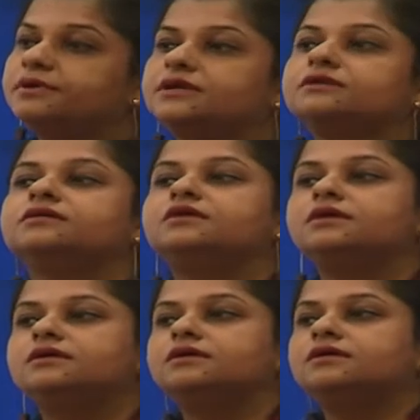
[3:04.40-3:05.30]
पर
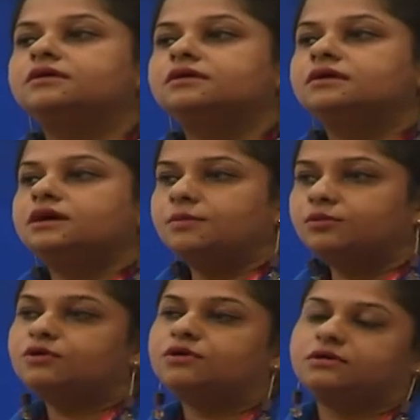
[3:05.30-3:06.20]

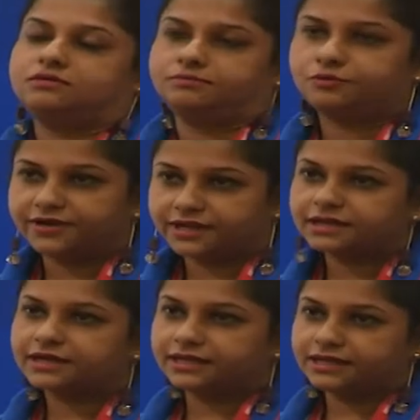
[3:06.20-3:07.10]
हमको प्रोटेक्ट
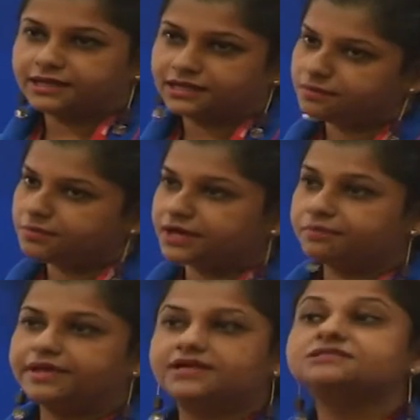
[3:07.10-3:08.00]
करने के लिए हमारे
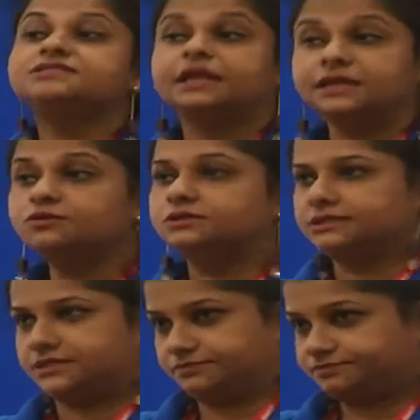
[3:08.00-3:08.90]
पेरेंट्स नहीं
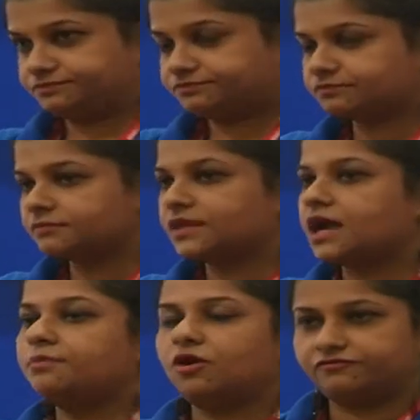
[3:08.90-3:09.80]
होते हैं
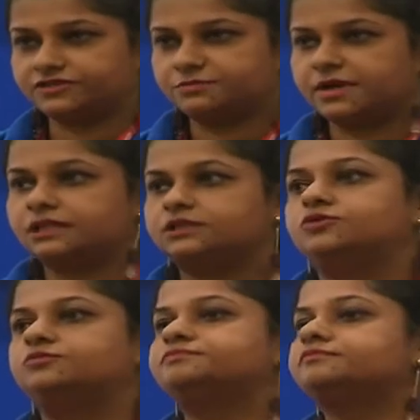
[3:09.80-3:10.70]
आप ऑफिस में आते
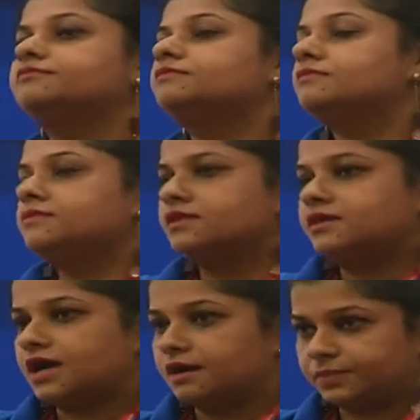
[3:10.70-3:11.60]
हो
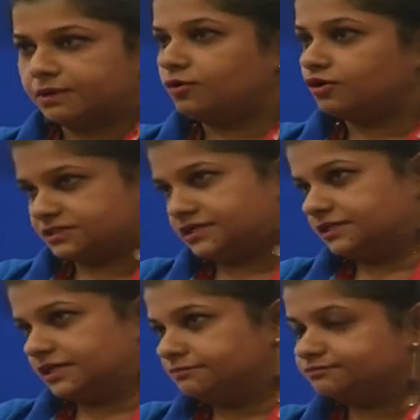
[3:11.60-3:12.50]
आपका बॉस
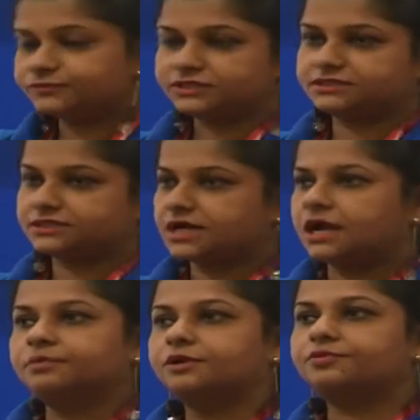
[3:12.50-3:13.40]
रहता है जिसे
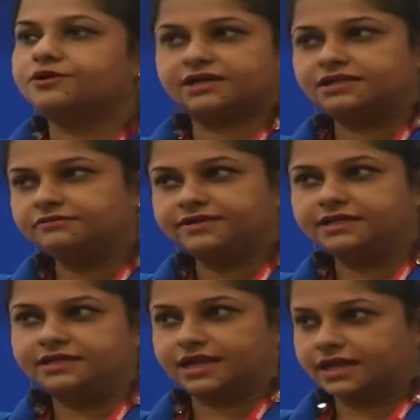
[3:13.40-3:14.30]
आपकी
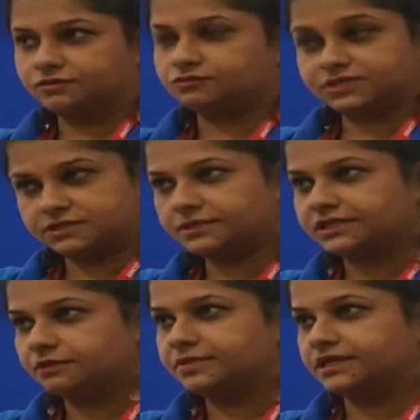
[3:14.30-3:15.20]
प्रोडक्टिविटी क्या है उससे
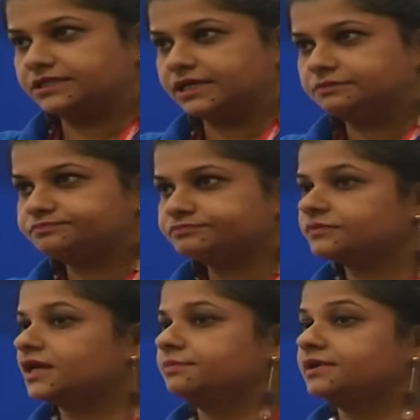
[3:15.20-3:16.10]
मतलब रहता
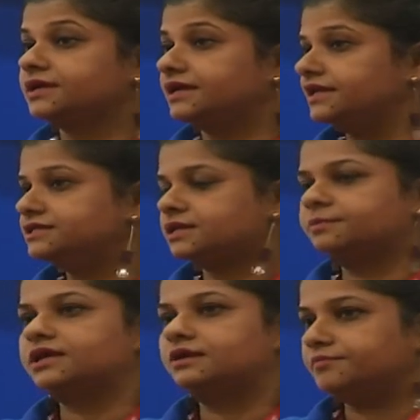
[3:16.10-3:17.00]
है आपके कलीग्स
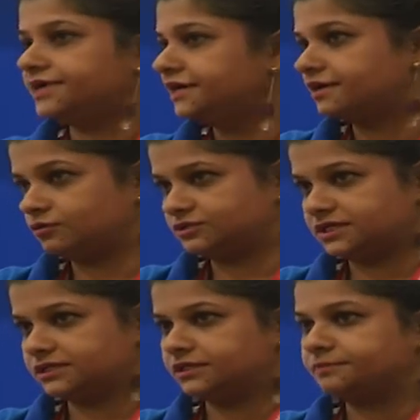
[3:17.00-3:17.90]
आपके कंपटीटर हो
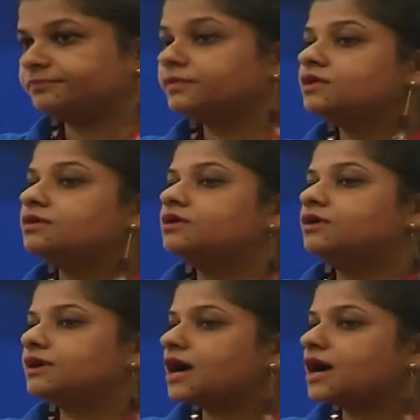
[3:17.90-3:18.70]
जाते हैं और